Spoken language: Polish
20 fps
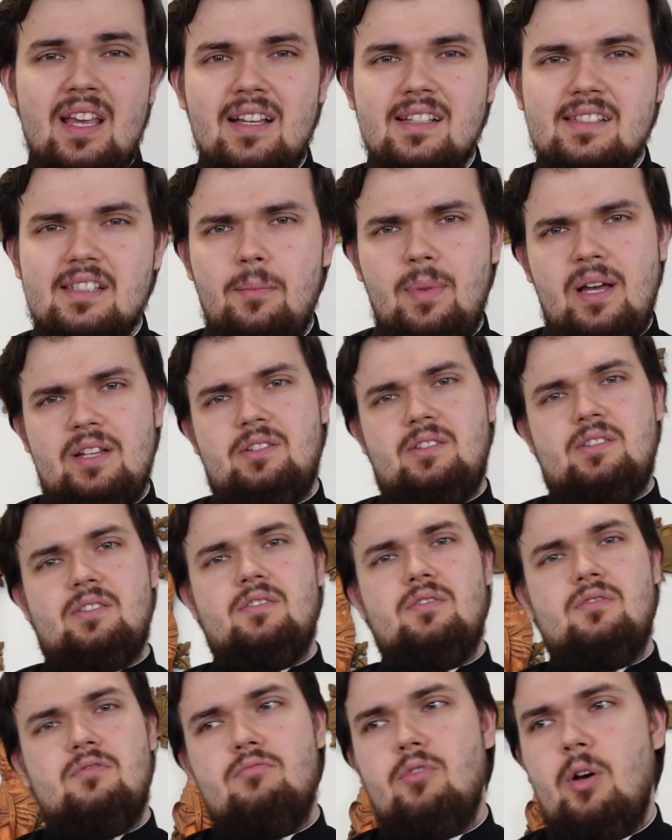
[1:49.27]

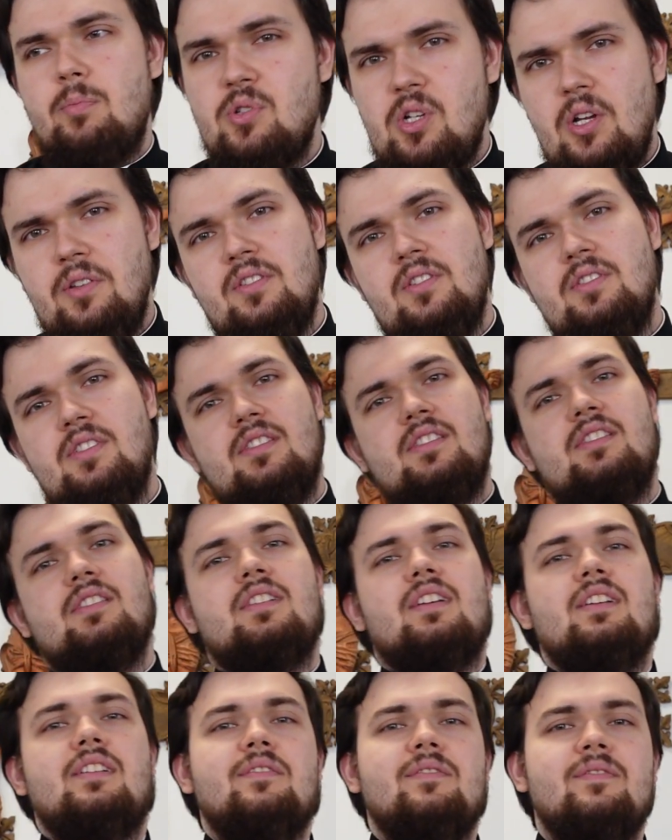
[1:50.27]
zobaczyć, oprzątnąć
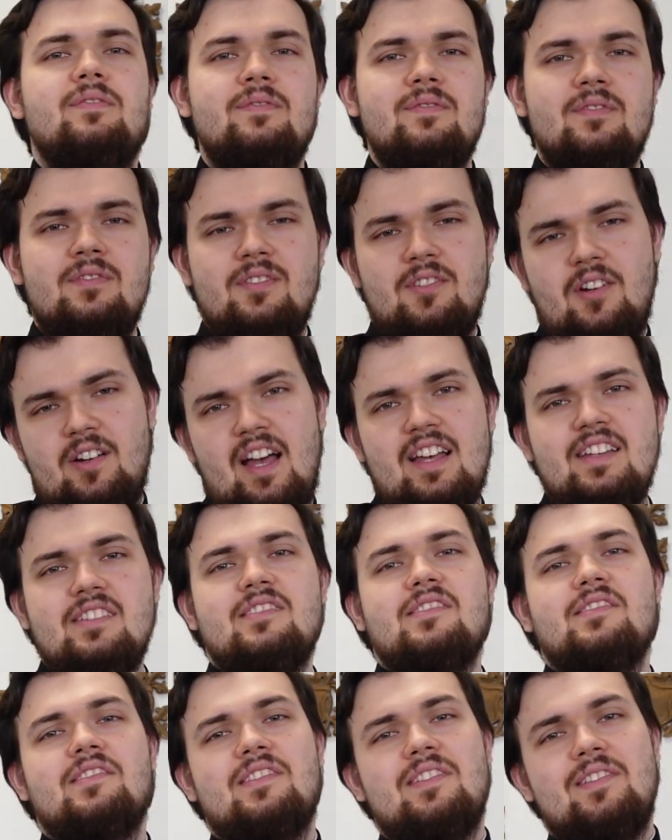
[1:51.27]
trochę,
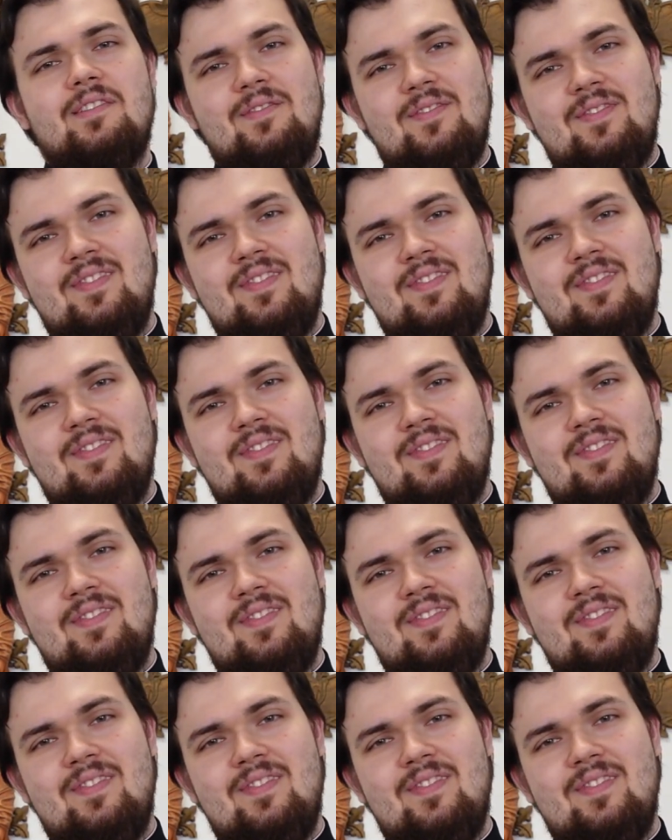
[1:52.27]
ogarnąć,